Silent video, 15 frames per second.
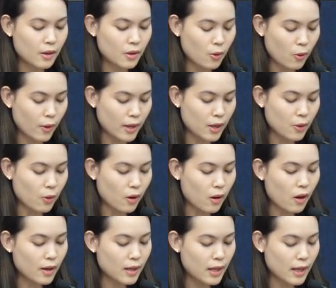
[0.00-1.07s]
โดยในหัว
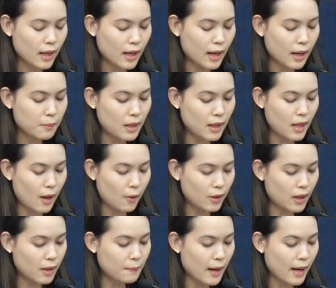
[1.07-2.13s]
ข้อนี้นะคะมีแนว
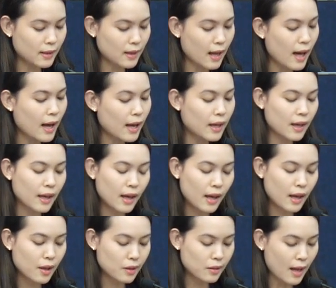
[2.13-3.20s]
คิดภายใต้
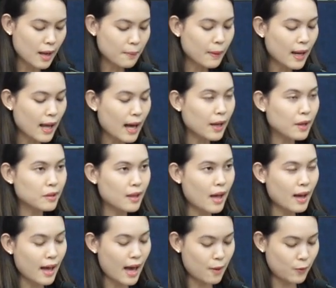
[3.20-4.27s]
สานพลังส
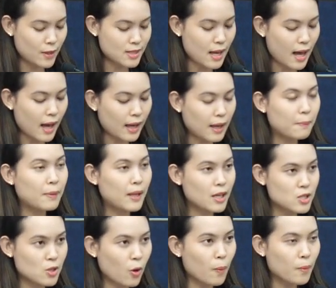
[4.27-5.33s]
ร้างงานวิจัยพลิก
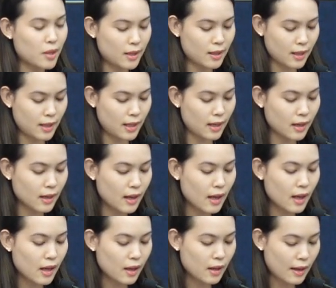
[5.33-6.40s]
โฉมเศรษฐกิจ
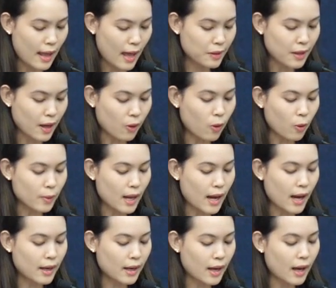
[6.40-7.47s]
และสังคมไท
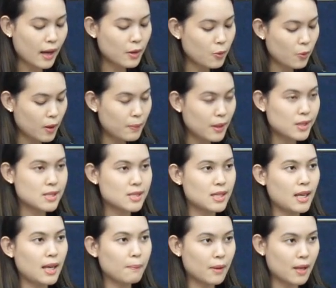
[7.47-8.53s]
ยนะคะด้วย BCG
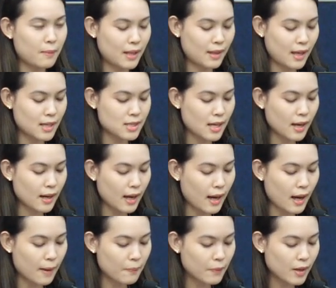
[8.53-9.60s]
Implementation
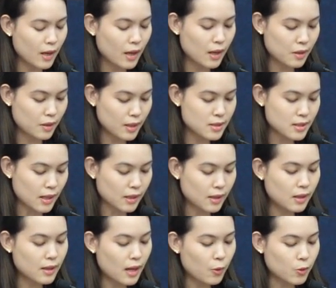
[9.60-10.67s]
ค่ะซึ่งจัด
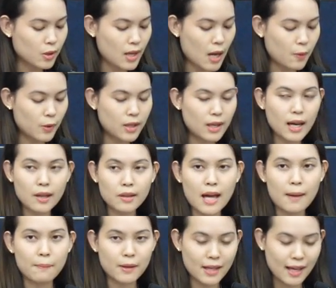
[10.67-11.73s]
ขึ้นณอุทยานวิทยา
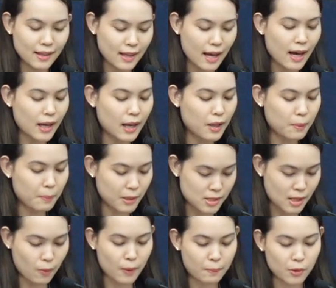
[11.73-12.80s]
ศาสตร์ประเทศไทย
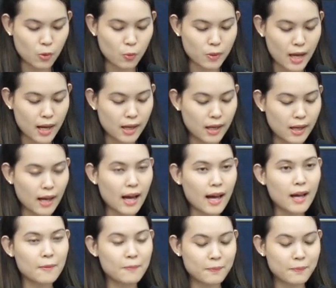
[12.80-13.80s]
จังหวัดปทุมธานีนะคะ